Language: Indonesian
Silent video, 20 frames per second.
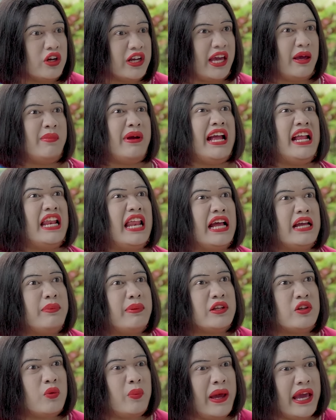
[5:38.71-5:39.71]
Kayak mana lagi
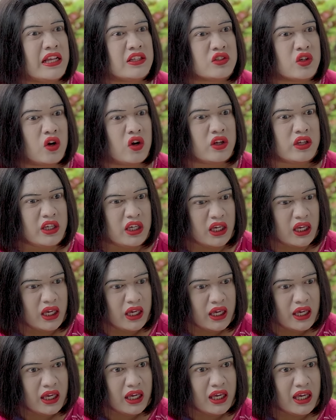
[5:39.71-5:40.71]
besok-besok?
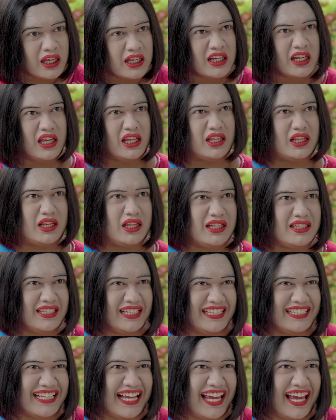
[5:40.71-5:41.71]
Ih, ngeri
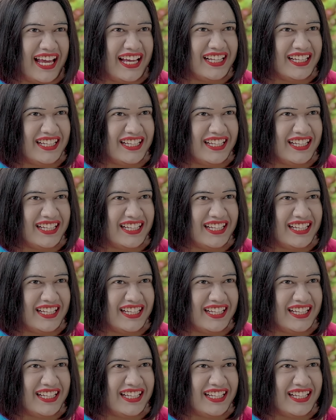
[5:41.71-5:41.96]
sih saya